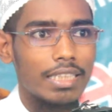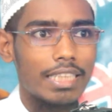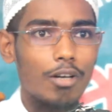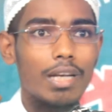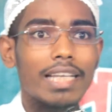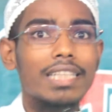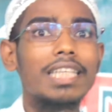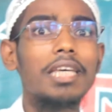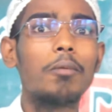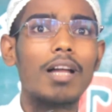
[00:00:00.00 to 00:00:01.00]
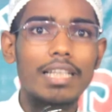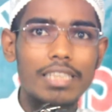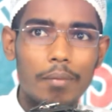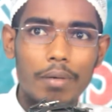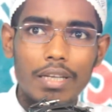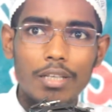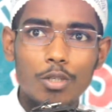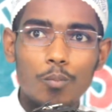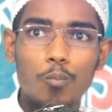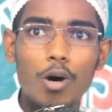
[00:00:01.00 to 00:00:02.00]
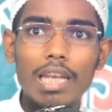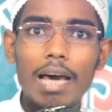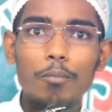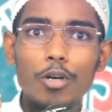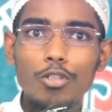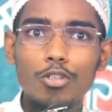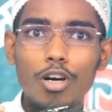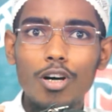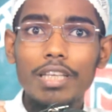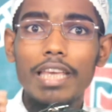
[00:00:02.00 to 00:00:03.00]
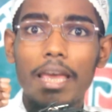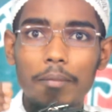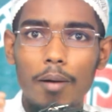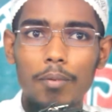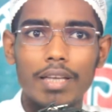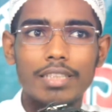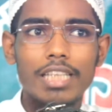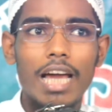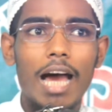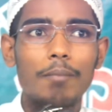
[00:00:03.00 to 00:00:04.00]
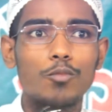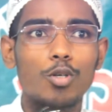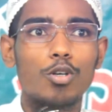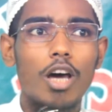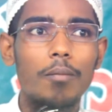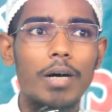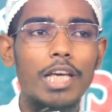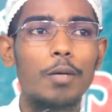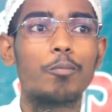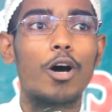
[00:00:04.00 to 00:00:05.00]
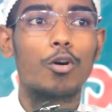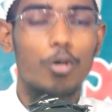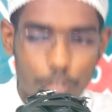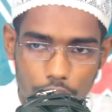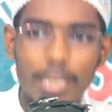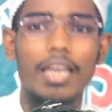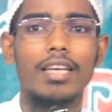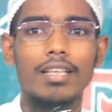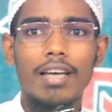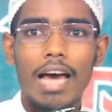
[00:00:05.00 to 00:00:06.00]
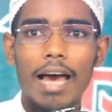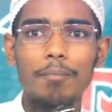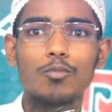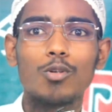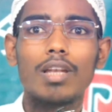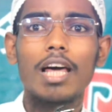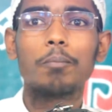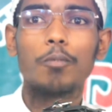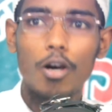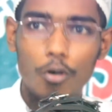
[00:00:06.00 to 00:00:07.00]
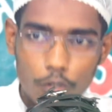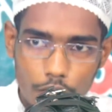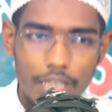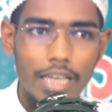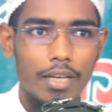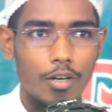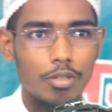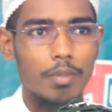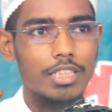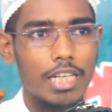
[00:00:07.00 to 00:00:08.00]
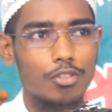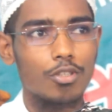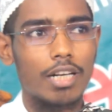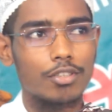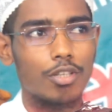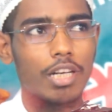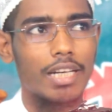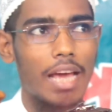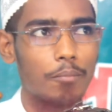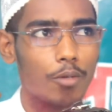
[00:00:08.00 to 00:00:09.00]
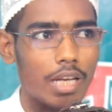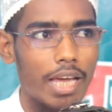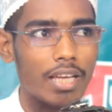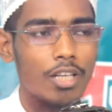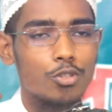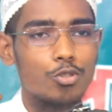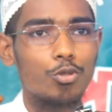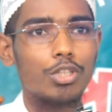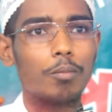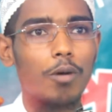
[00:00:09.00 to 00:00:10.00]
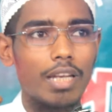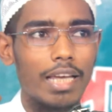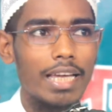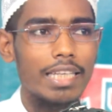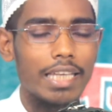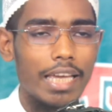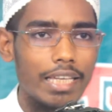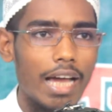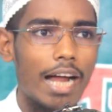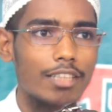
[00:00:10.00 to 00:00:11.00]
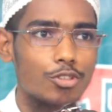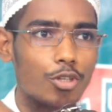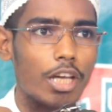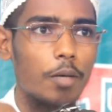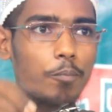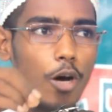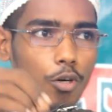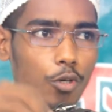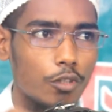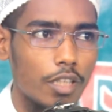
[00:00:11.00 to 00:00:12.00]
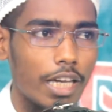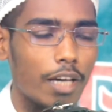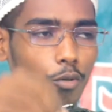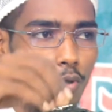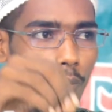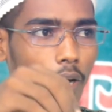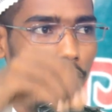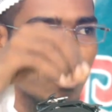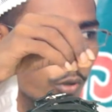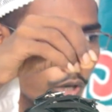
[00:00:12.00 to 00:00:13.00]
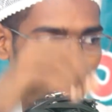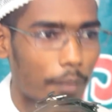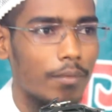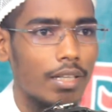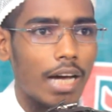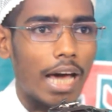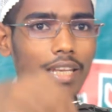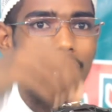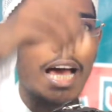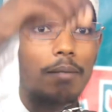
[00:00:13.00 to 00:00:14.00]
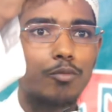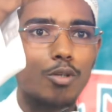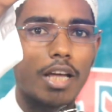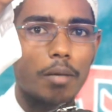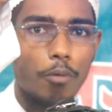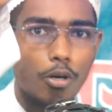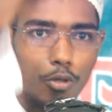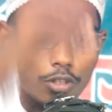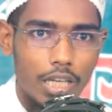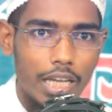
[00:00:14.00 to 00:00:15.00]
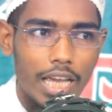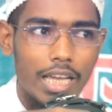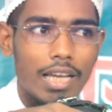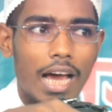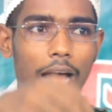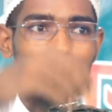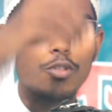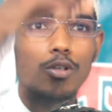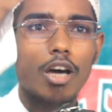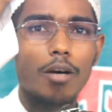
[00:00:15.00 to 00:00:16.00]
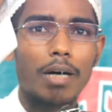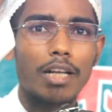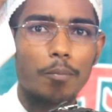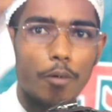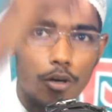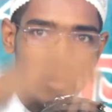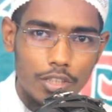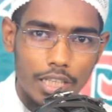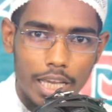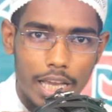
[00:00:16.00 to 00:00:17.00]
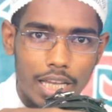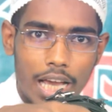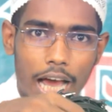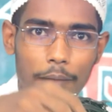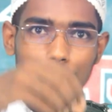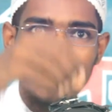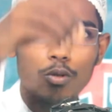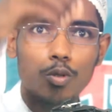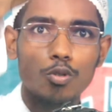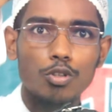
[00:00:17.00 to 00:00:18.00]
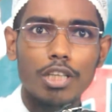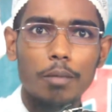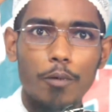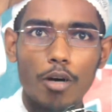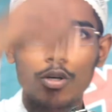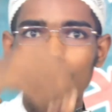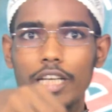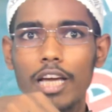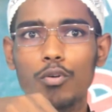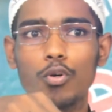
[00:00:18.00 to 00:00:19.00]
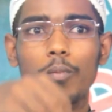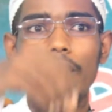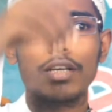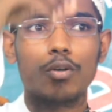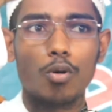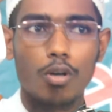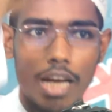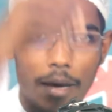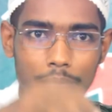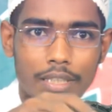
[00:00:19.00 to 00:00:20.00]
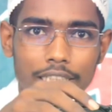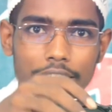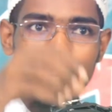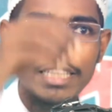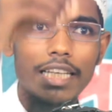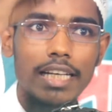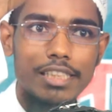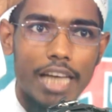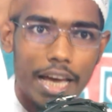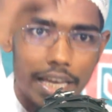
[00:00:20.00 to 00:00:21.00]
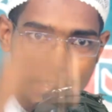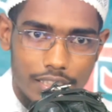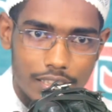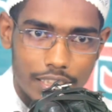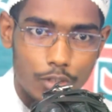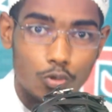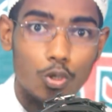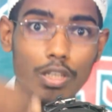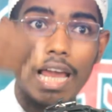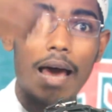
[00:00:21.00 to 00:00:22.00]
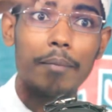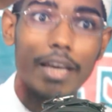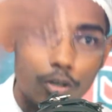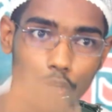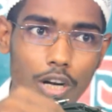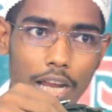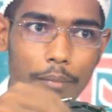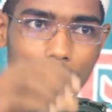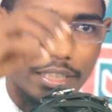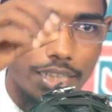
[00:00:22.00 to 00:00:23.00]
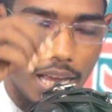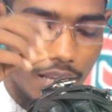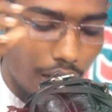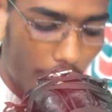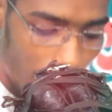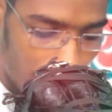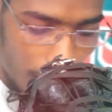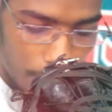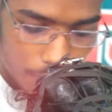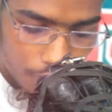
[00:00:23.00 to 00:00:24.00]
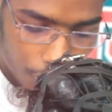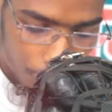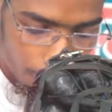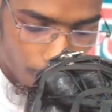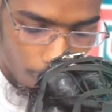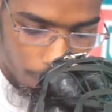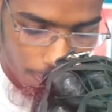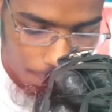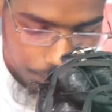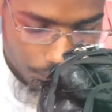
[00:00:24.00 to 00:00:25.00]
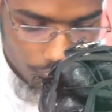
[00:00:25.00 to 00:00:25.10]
তাহলে কি বলা যাবে বলা বৈধ এইভাবে যে আব্দুর রহমানের পক্ষ থেকে আবদুল্লাহর পক্ষ থেকে অথবা সাতজন আটজনের নাম বলে যদি বলে এই আটজনের পক্ষ থেকে কোরবানি করলাম আল্লাহ আবদুল্লার পক্ষ থেকে আব্দুর রহমানের পক্ষ থেকে আব্দুল কুদ্দুসের পক্ষ থেকে কুরবানি করলাম এইটা জায়েজ কিন্তু নামে করলাম এইটা হারাম শিরিক হবে